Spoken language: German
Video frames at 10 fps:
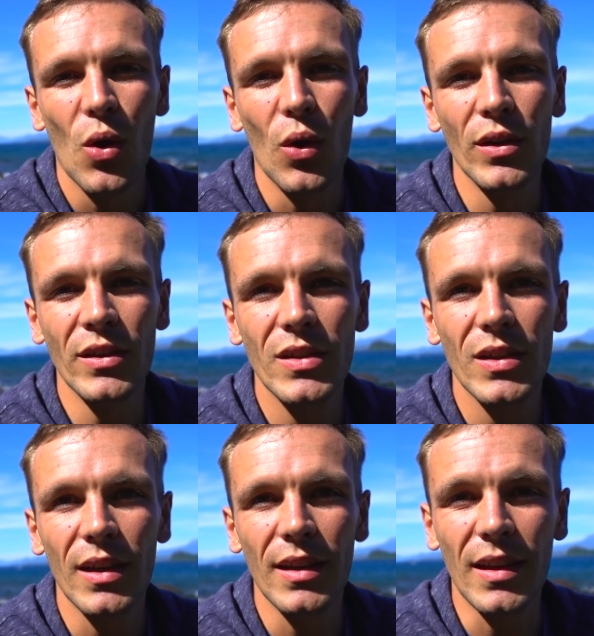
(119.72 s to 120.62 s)

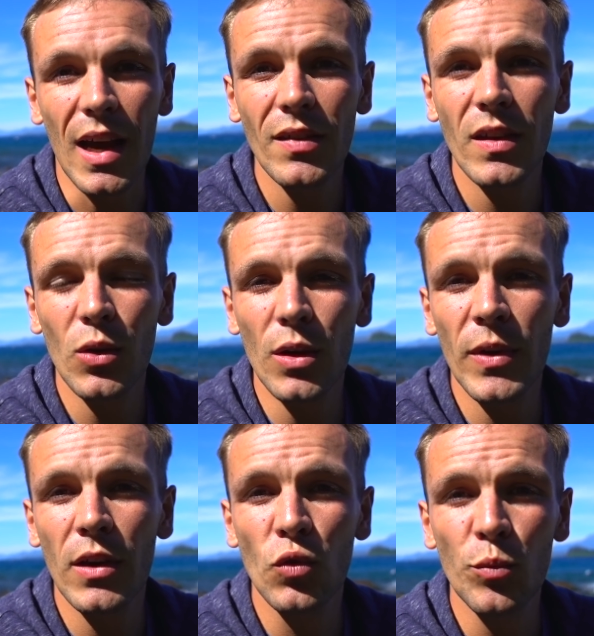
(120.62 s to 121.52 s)
Und da ist Georgien
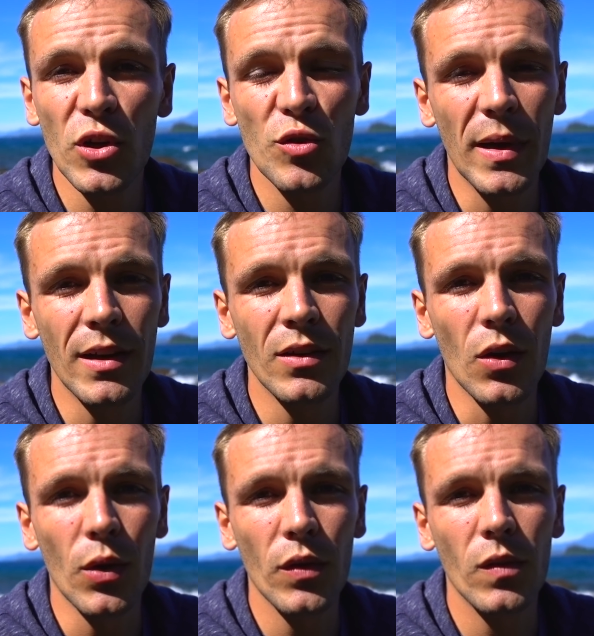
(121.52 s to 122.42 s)
wirklich super spannend
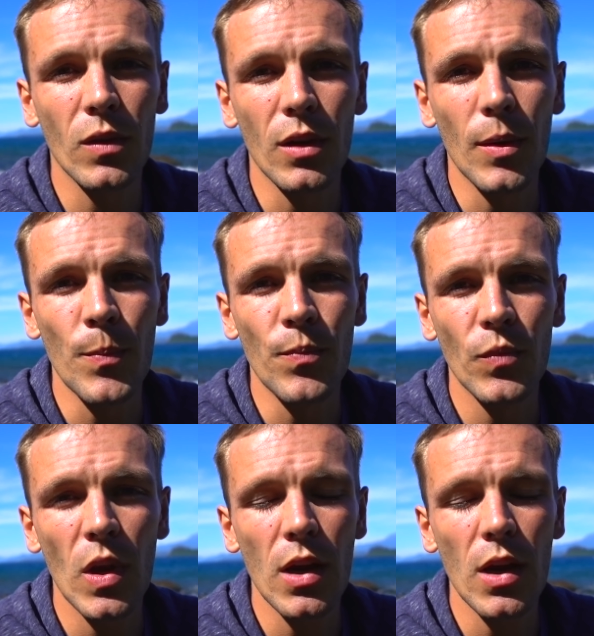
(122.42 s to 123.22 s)
aus, ähm,